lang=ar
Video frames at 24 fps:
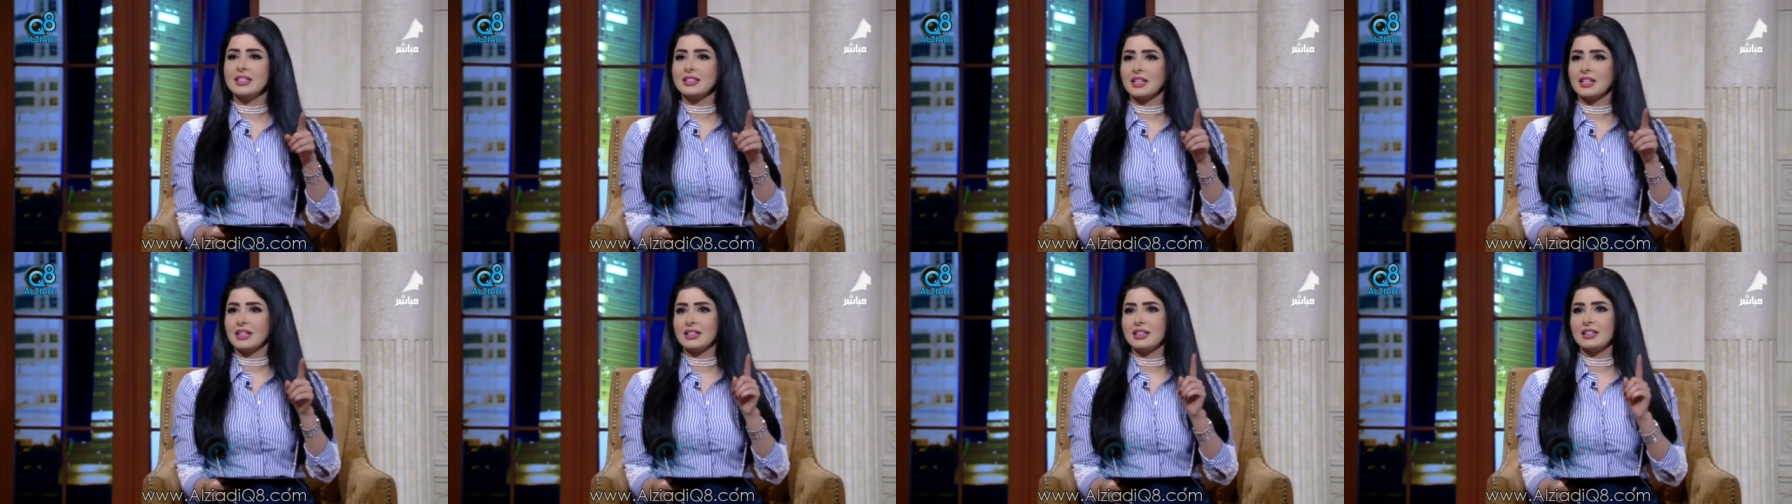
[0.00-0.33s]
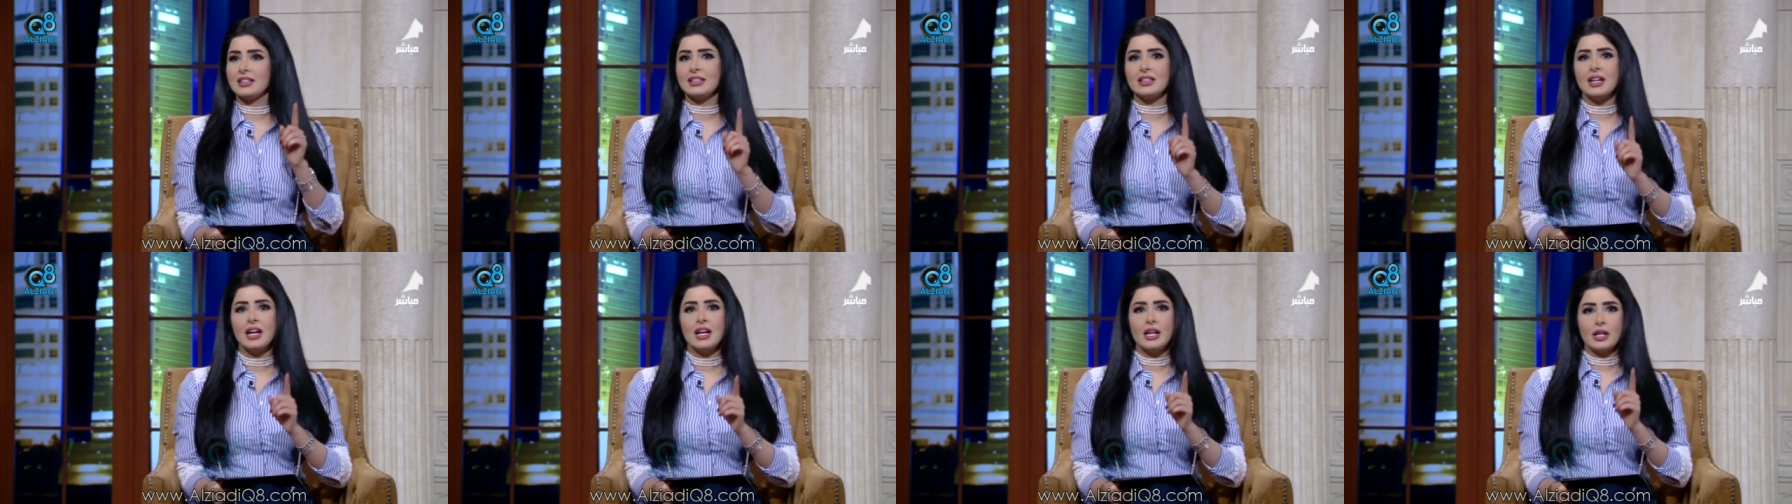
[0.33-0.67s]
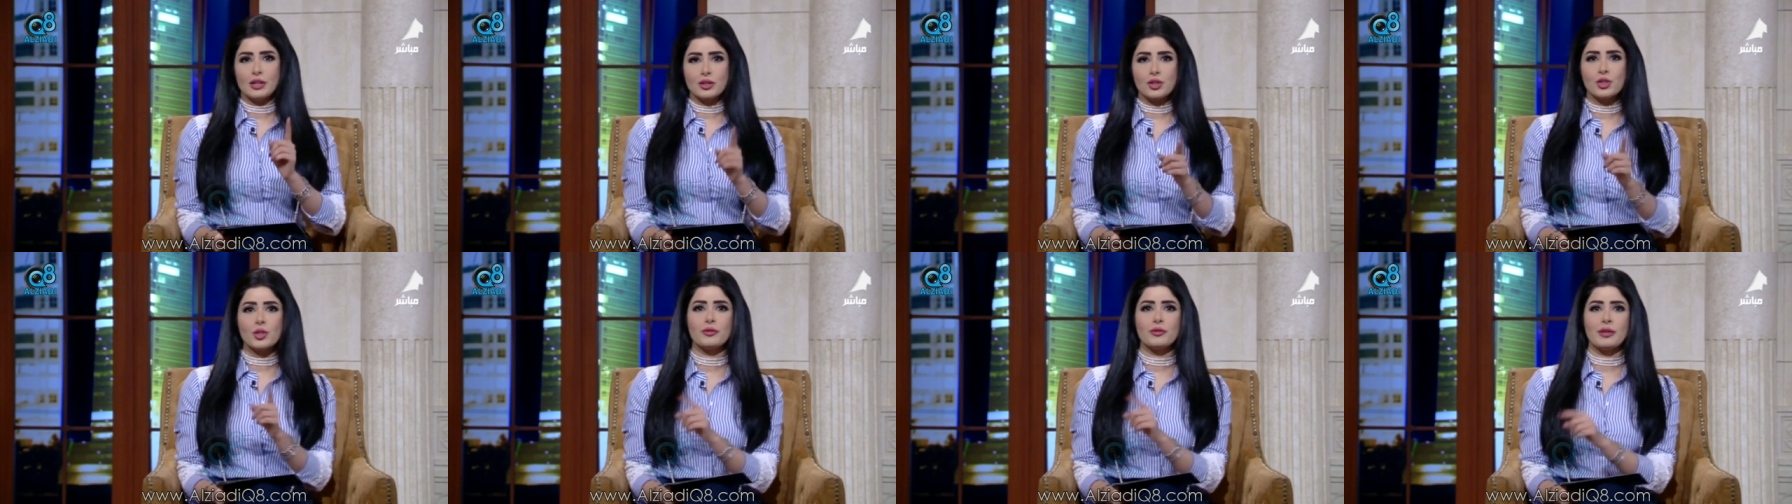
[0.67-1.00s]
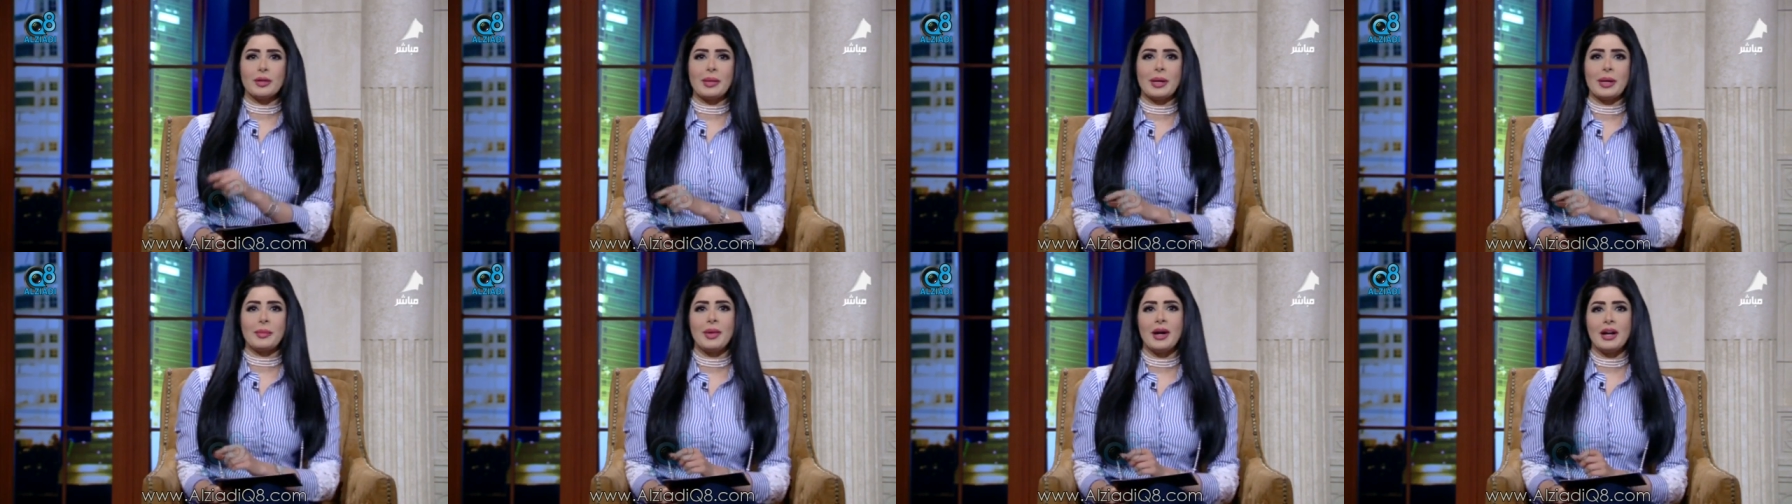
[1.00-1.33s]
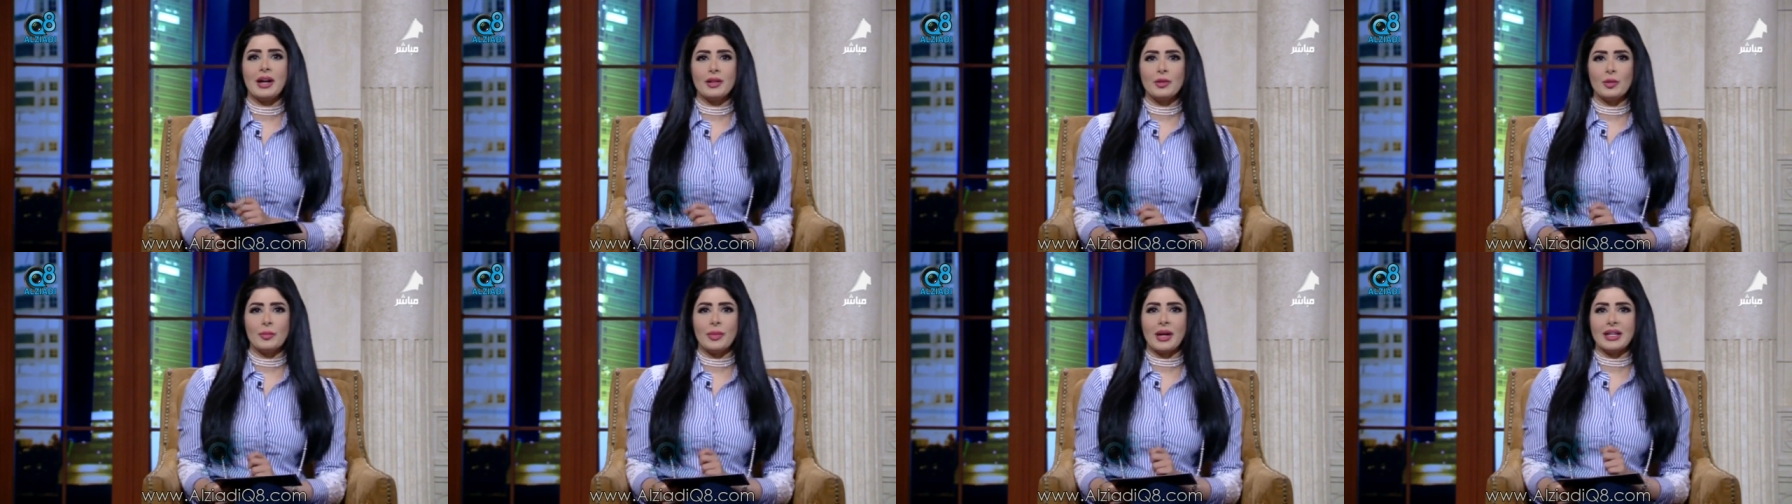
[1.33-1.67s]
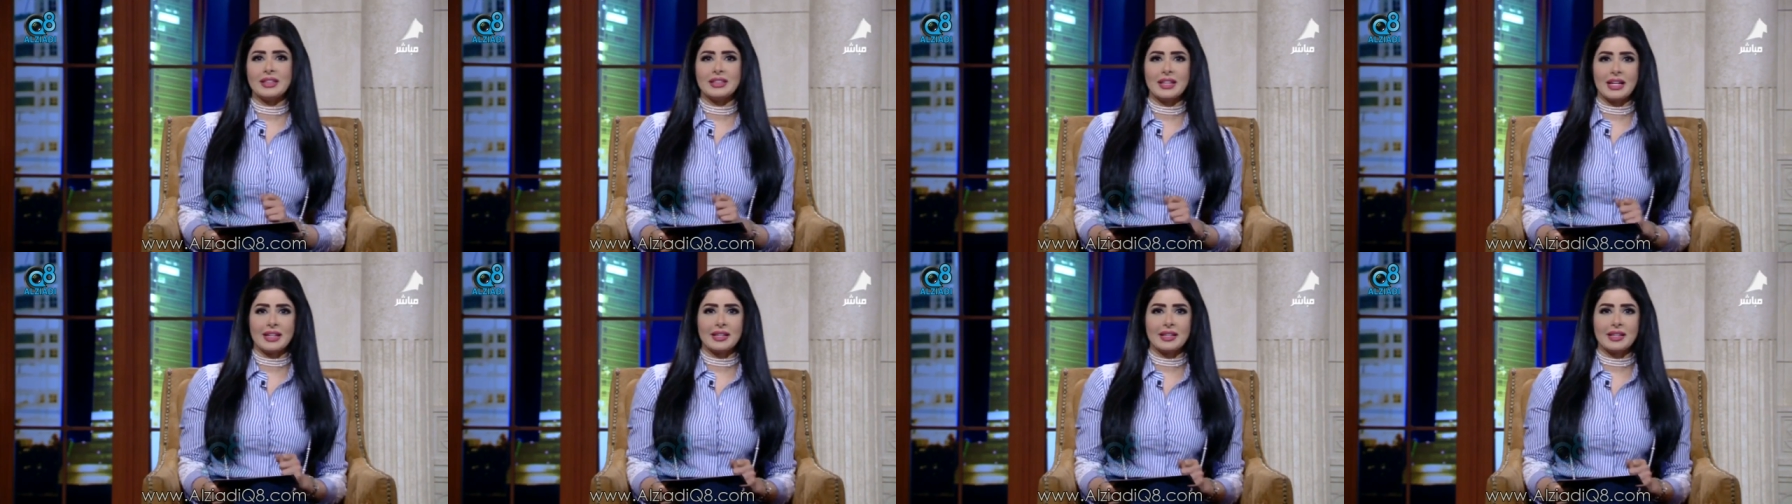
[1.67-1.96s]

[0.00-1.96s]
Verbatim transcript: تقرير نشوفه مع بعض وبعدها